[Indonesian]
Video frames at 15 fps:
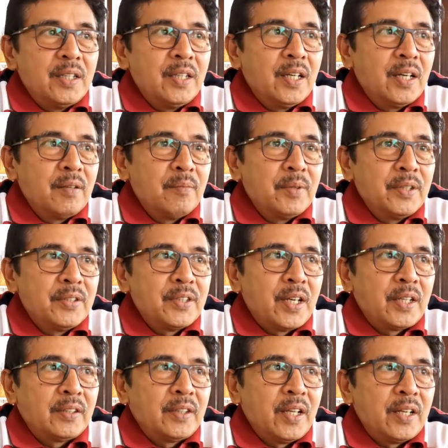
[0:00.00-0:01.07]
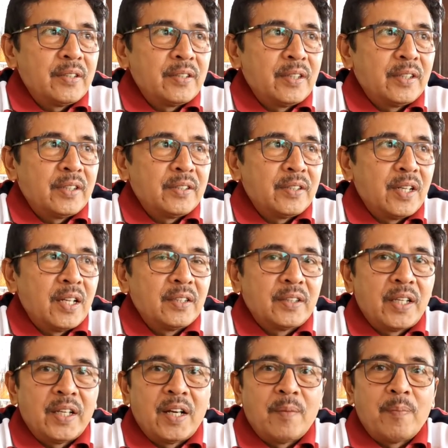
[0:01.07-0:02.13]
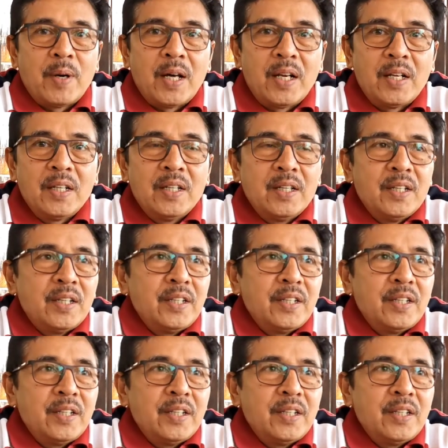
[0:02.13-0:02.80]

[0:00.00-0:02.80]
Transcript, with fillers: dengan mencarter selantai kapal